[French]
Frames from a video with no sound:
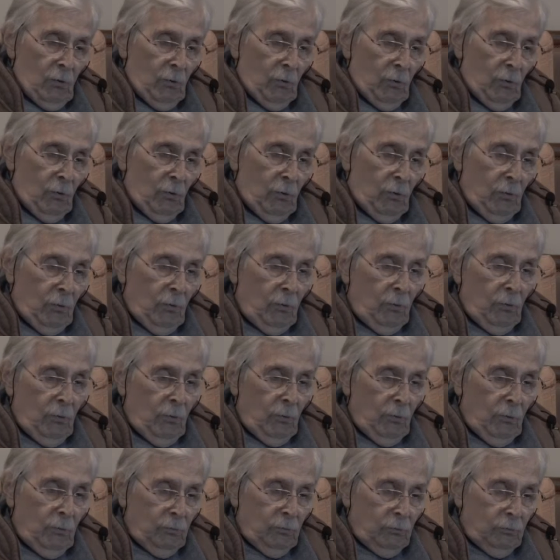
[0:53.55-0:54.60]
Euh,
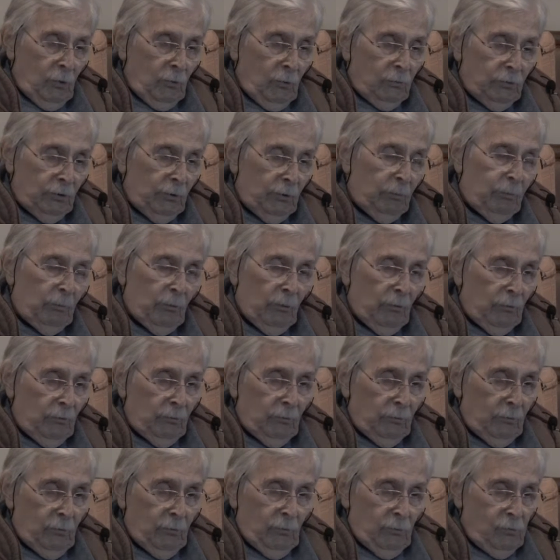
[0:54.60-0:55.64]
c'est un type
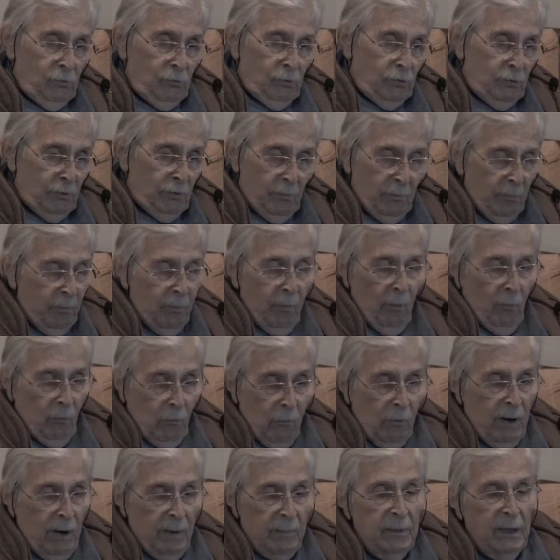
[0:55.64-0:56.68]
que, j'ai
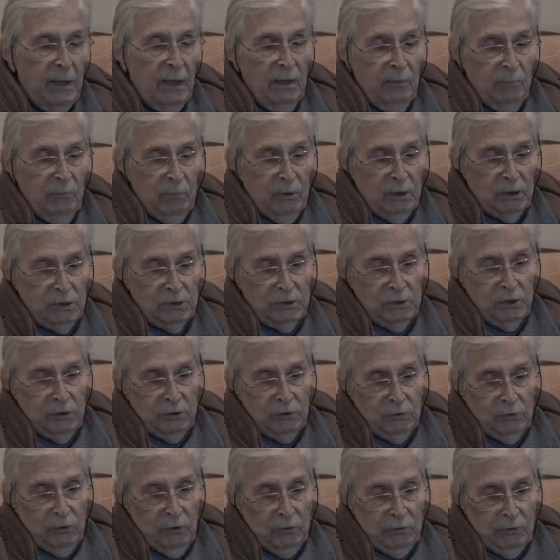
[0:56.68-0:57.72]
beaucoup aimé. Moi,
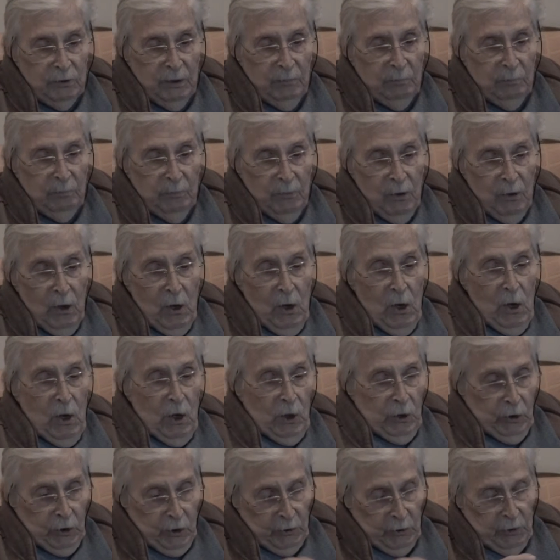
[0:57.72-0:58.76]
c'est un type
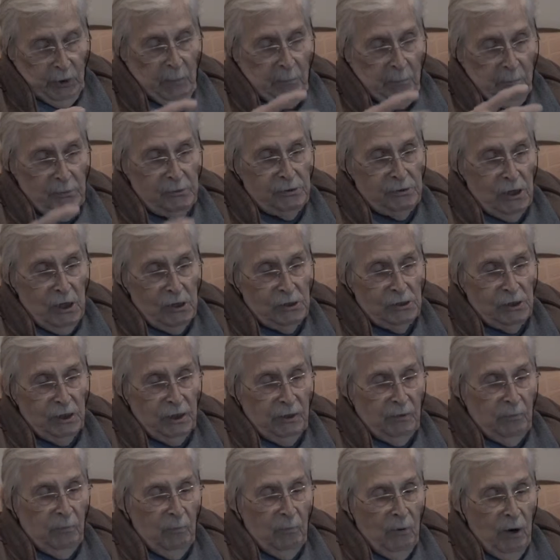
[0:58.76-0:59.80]
qui était plus
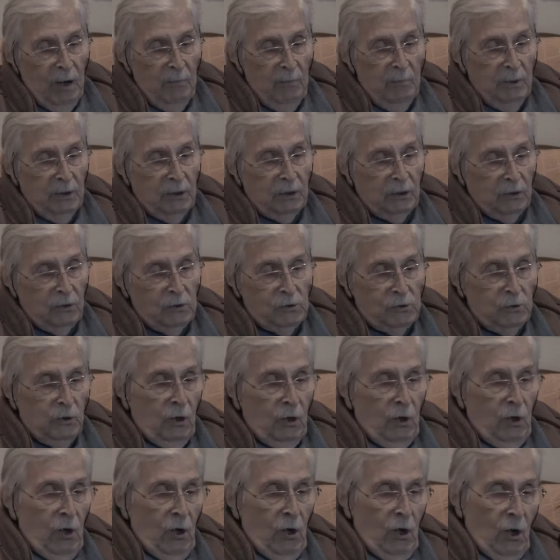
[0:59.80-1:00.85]
âgé que moi, mais que
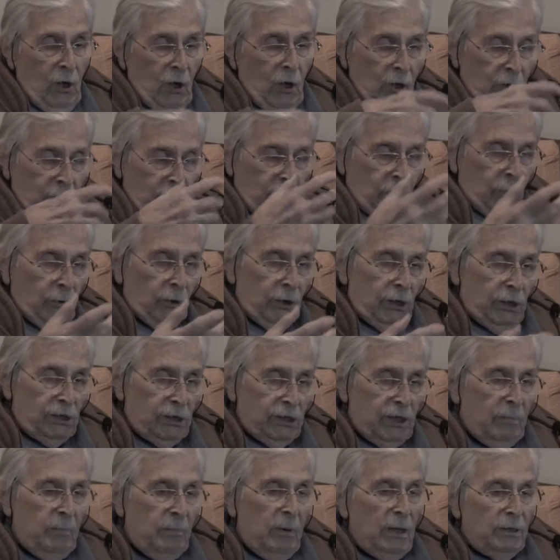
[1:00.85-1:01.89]

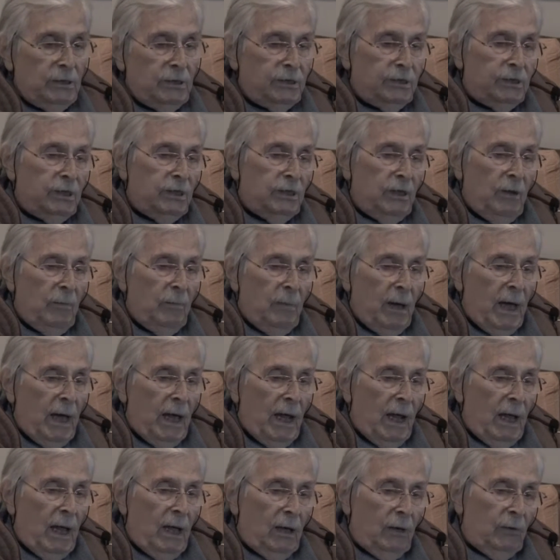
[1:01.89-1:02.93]
connaissait bien le
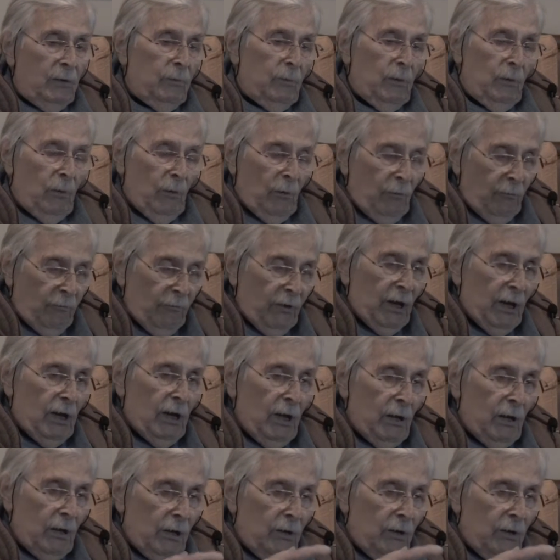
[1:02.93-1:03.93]
cinéma, euh, enfin